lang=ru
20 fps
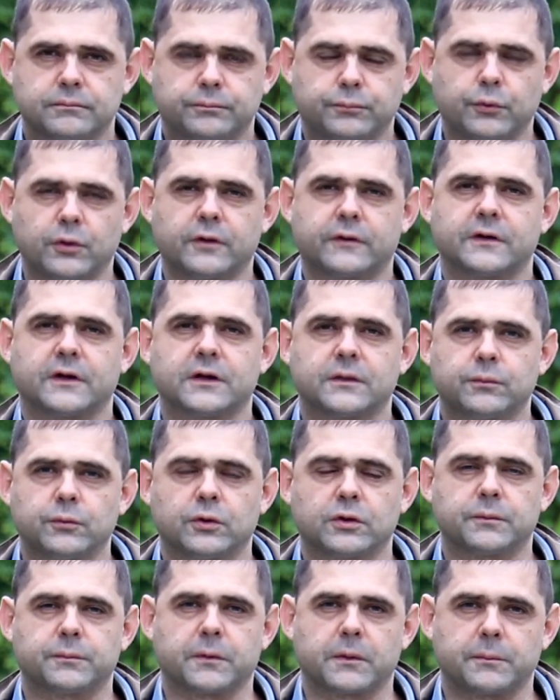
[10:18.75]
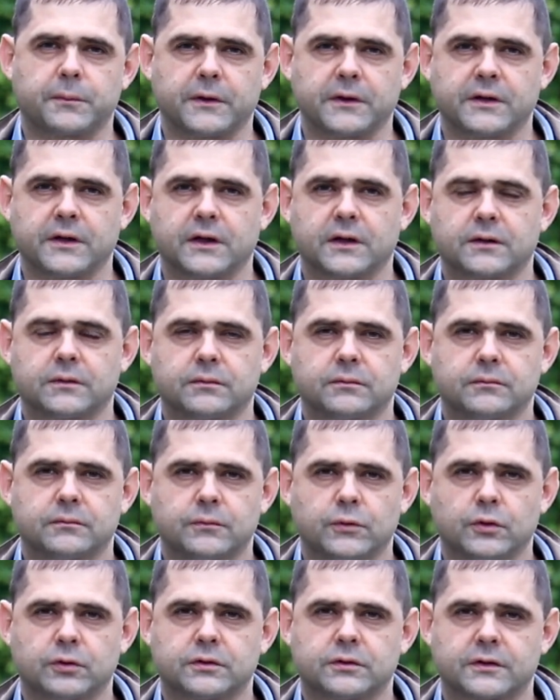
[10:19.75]
польза от меда пропадает.
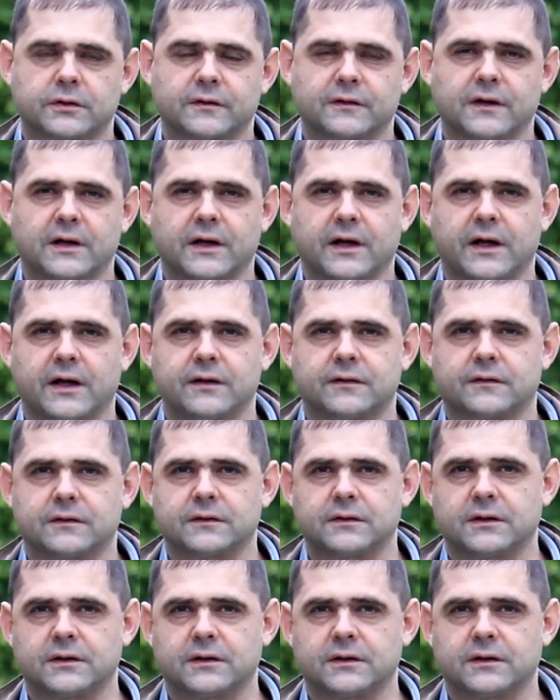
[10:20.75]
Мед разлагается